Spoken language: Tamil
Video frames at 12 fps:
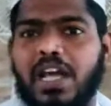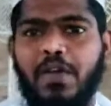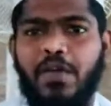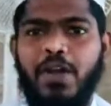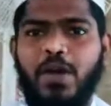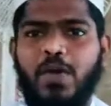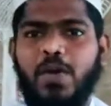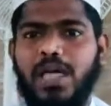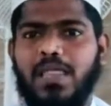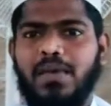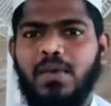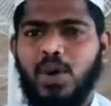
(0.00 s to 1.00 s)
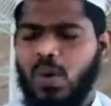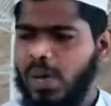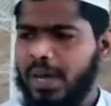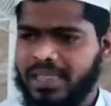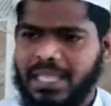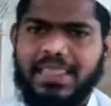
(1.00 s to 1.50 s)
இலக்கு விடக்கூடாது
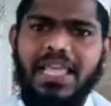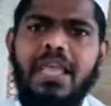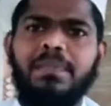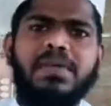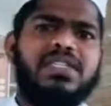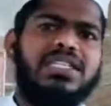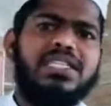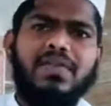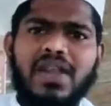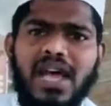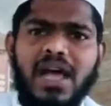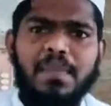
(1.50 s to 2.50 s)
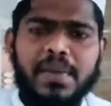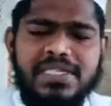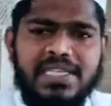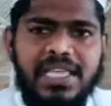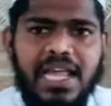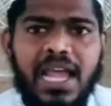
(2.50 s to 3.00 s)
ஒருவர் தந்தையை பற்றி தவறாக
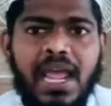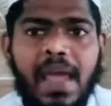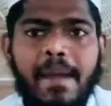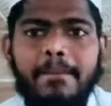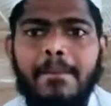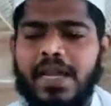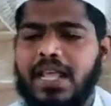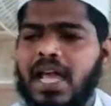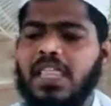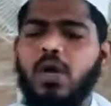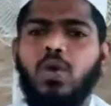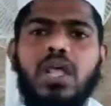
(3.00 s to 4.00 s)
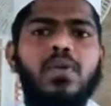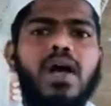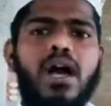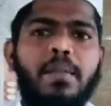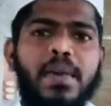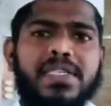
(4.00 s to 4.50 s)
பேசுகிறார் மரியாதை
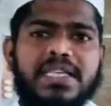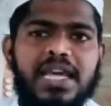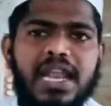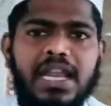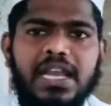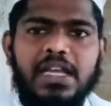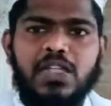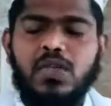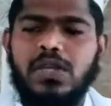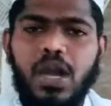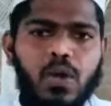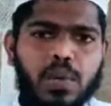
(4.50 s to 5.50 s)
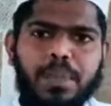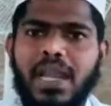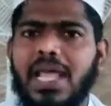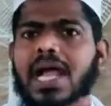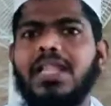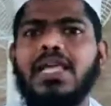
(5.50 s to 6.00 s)
குறைவாக பேசுகிறார் என்று சொன்னால் ஒரு
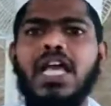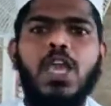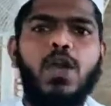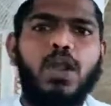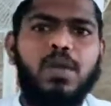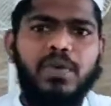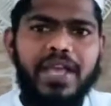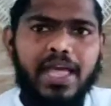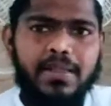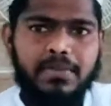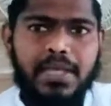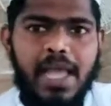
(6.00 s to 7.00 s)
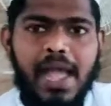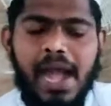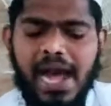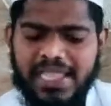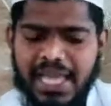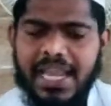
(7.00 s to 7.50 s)
பிள்ளையால் தாங்கிக் கொள்ள முடியாது
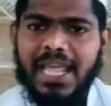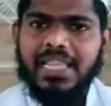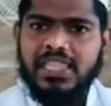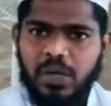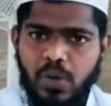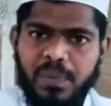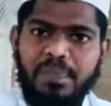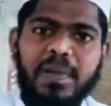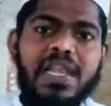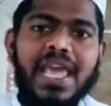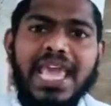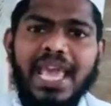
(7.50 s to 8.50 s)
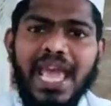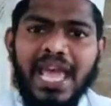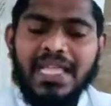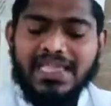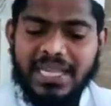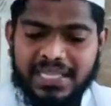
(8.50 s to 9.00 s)
அதே நேரத்தில் ஒரு பிள்ளை
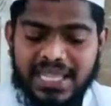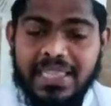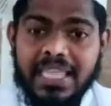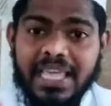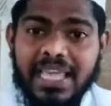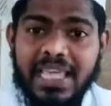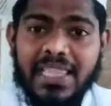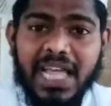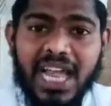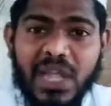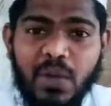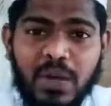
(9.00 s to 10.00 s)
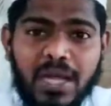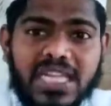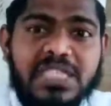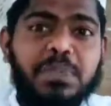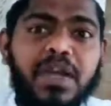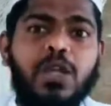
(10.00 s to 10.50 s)
தன் தந்தைக்கு எந்த அளவுக்கு
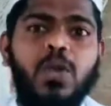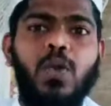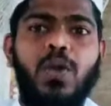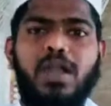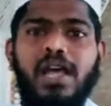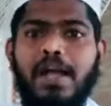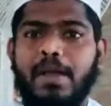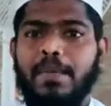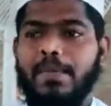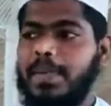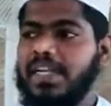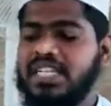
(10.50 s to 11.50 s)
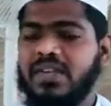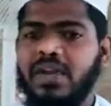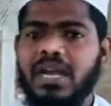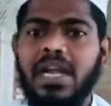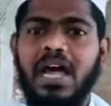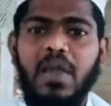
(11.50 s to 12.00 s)
ரெஸ்பெக்ட் கொடுக்குறாங்க
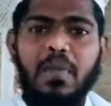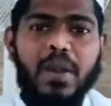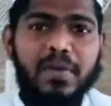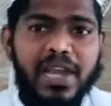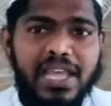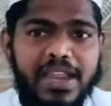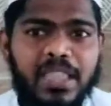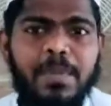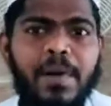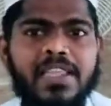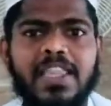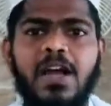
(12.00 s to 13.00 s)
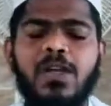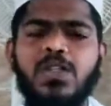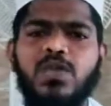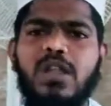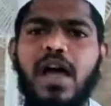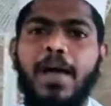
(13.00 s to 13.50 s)
மற்றவர்கள் நாலு பேர் வெளியே இருந்து பார்த்தாங்கன்னு
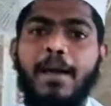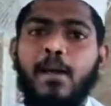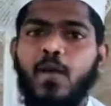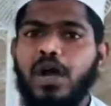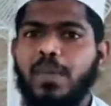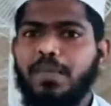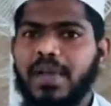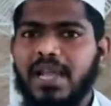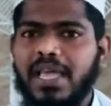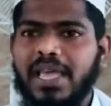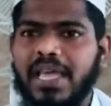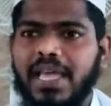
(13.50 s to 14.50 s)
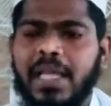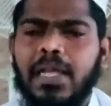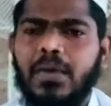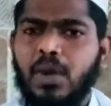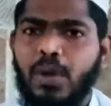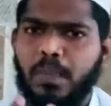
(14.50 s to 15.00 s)
சொன்னால் உங்கள் பிள்ளைங்க
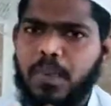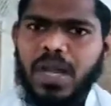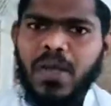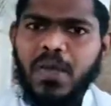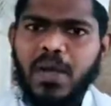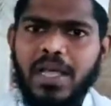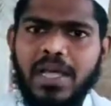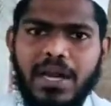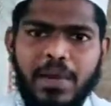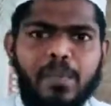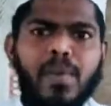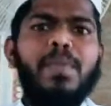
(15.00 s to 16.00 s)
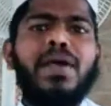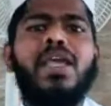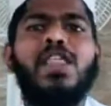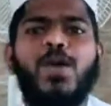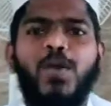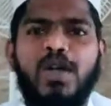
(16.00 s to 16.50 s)
உங்கள் பிள்ளை உங்களுக்கு ரொம்ப
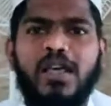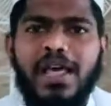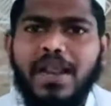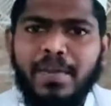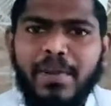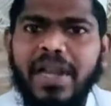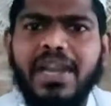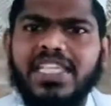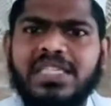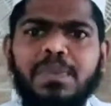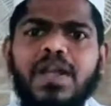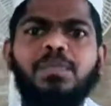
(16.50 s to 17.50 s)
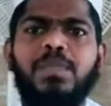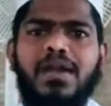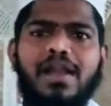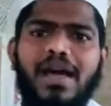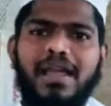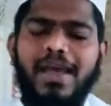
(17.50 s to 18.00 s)
மரியாதை கொடுக்குறாரு ரொம்ப ரெஸ்பெக்ட்
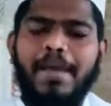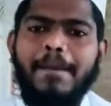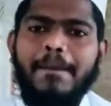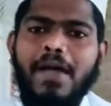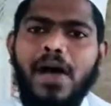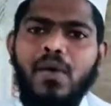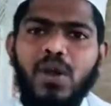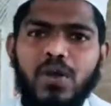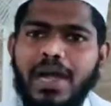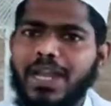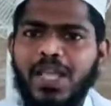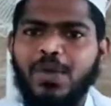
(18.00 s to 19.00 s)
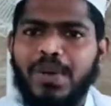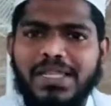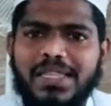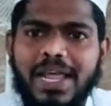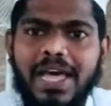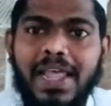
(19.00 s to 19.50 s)
பண்ணுறாரு அவ்வளோ
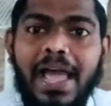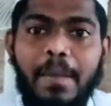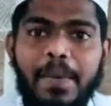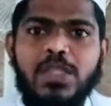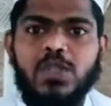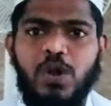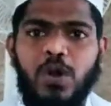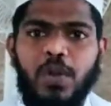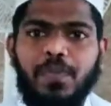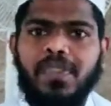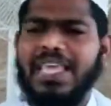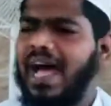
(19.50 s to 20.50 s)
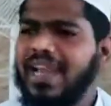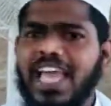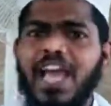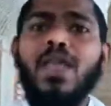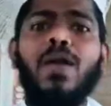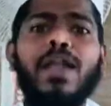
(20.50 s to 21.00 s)
கண்ணியப்படுத்துகிறாரு அப்படின்னு சொல்லணும் யார்
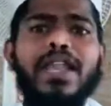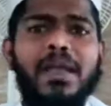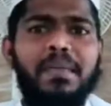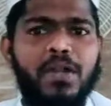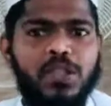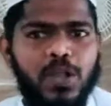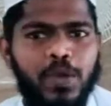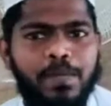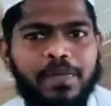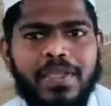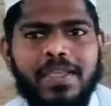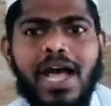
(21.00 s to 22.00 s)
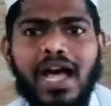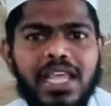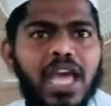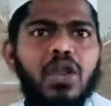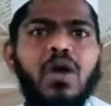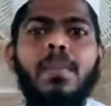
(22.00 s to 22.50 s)
யாரையோ கண்ணியப்படுத்துகிறோம் யார்
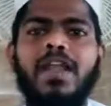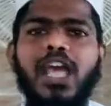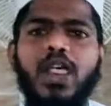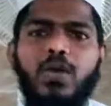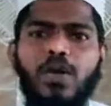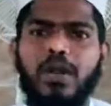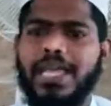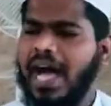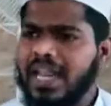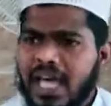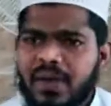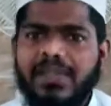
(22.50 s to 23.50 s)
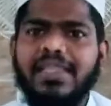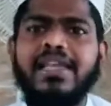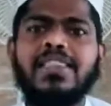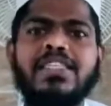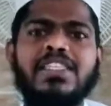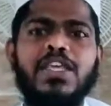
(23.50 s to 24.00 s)
யாருக்கும் மரியாதை கொடுக்குறோம் யார் யார் வந்தால்
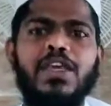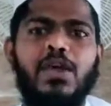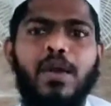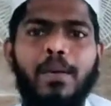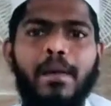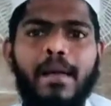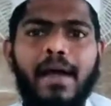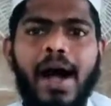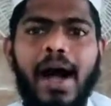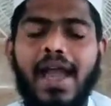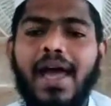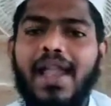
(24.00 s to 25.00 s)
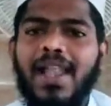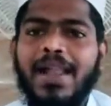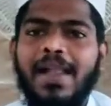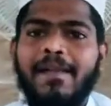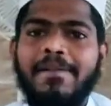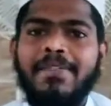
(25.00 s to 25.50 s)
எந்திரிச்சு நிற்கிறோம் ஆனால்
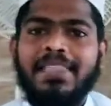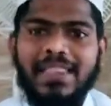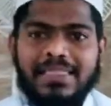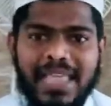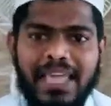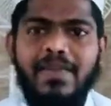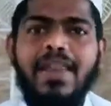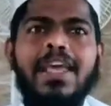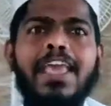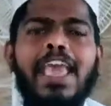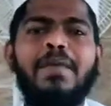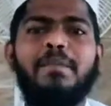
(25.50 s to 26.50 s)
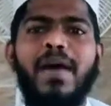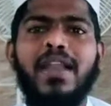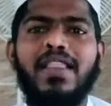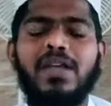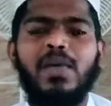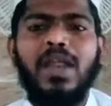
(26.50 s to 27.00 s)
தந்தை வருகையை
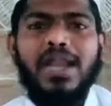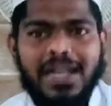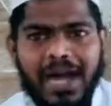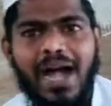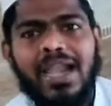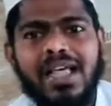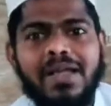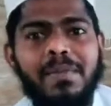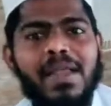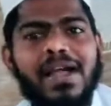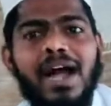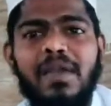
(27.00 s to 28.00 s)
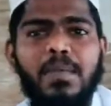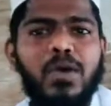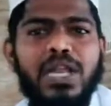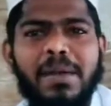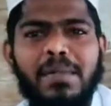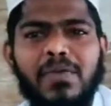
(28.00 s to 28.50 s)
பார்த்தவுடன் காலுக்கு மேல் கால்
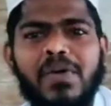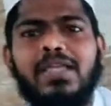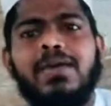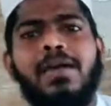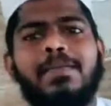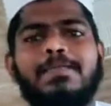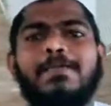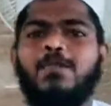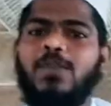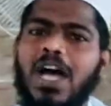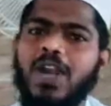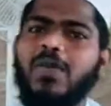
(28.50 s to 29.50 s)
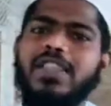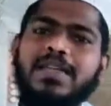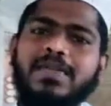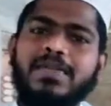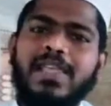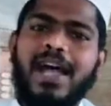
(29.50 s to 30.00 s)
போட்டு அமர்வது உட்காருவது
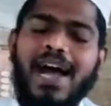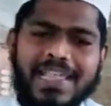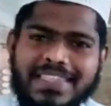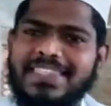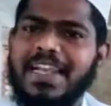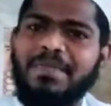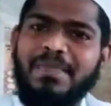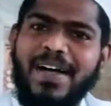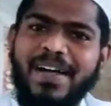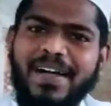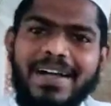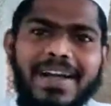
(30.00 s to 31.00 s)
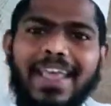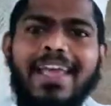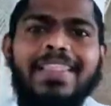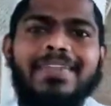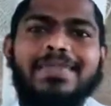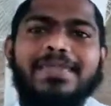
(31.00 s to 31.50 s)
அது சிறப்பாக
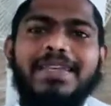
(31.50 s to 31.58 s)
கிடையாது